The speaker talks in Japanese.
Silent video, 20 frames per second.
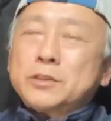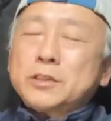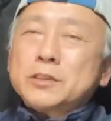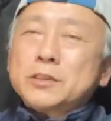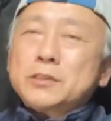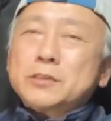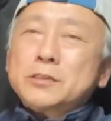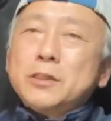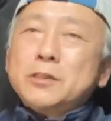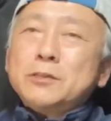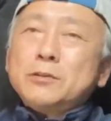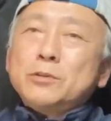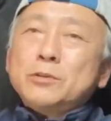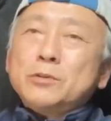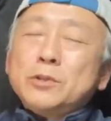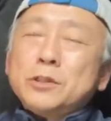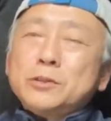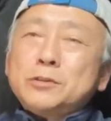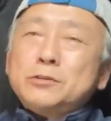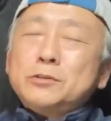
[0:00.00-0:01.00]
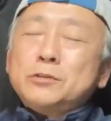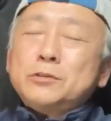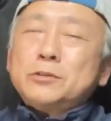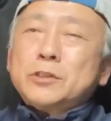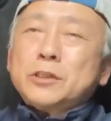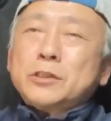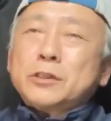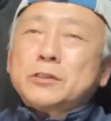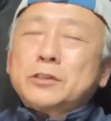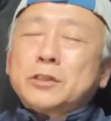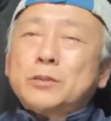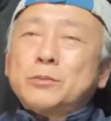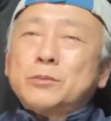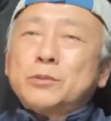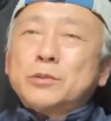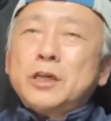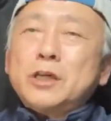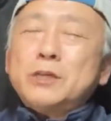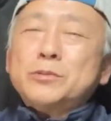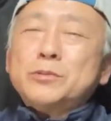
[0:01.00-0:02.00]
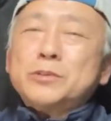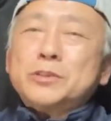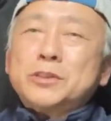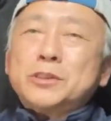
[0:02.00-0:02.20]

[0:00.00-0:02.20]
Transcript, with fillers: 雑談の動画作るぐらいだったらもうライブ